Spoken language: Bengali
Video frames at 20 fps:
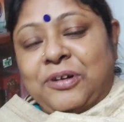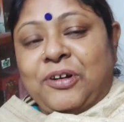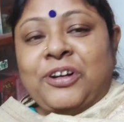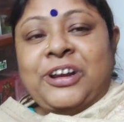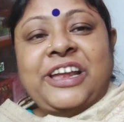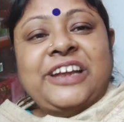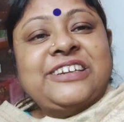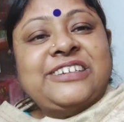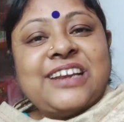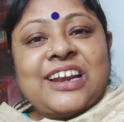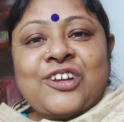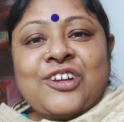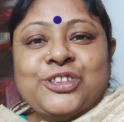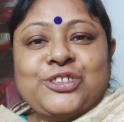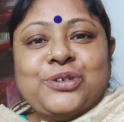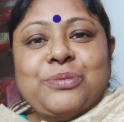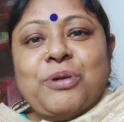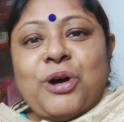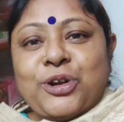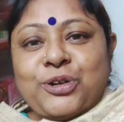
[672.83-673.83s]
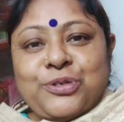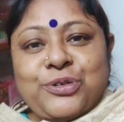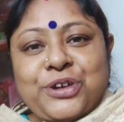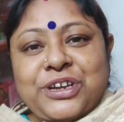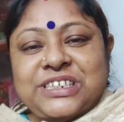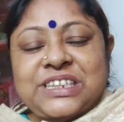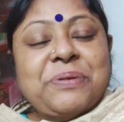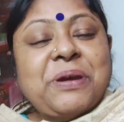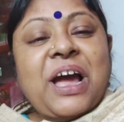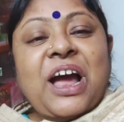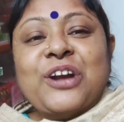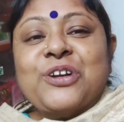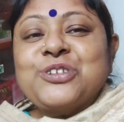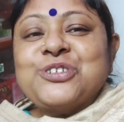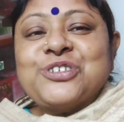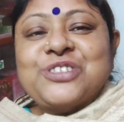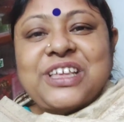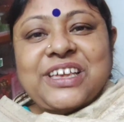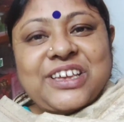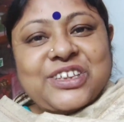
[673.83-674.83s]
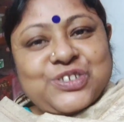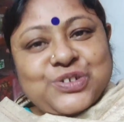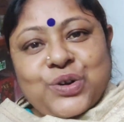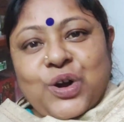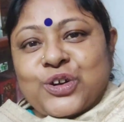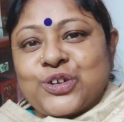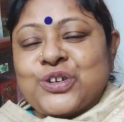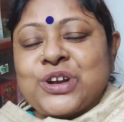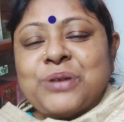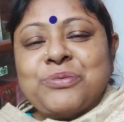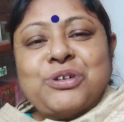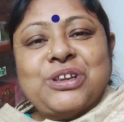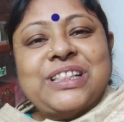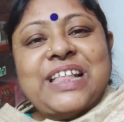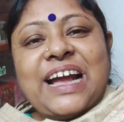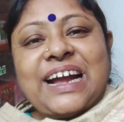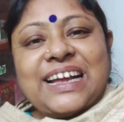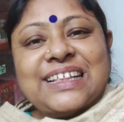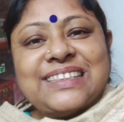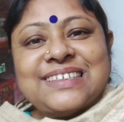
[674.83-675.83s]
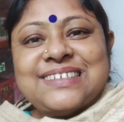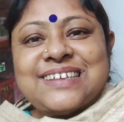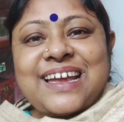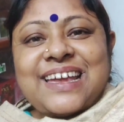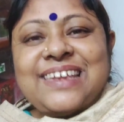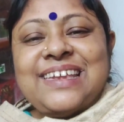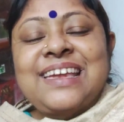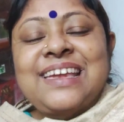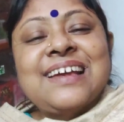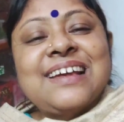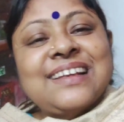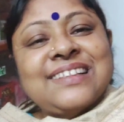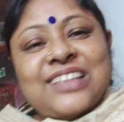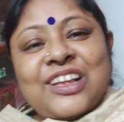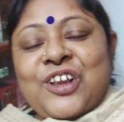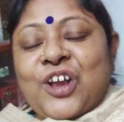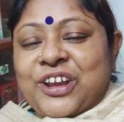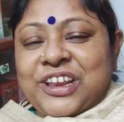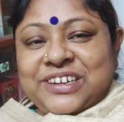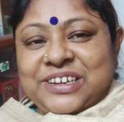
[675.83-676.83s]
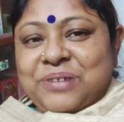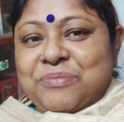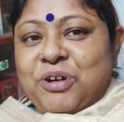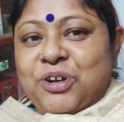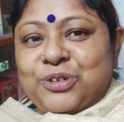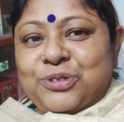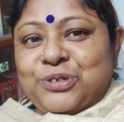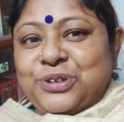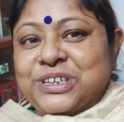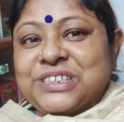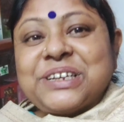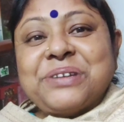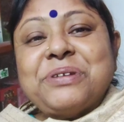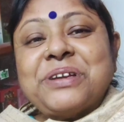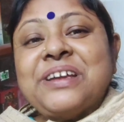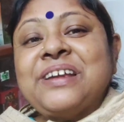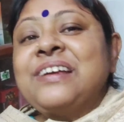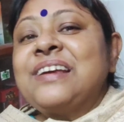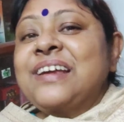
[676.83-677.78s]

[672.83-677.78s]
অনেকটা নয়তো বড় হয়ে যাবে আরও যদি কিছু ঘটনাগুলি দেখাতে যাই তাহলে অনেকটা বড় হয়ে যাবে